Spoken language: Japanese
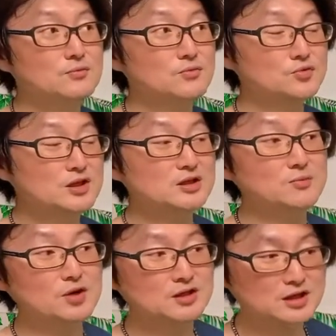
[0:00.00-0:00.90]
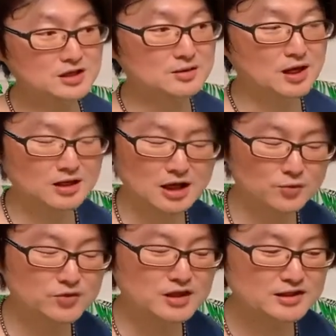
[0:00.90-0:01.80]
持ってってもらったりあ
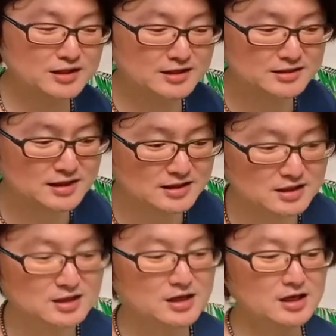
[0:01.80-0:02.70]
運んでいただいたり、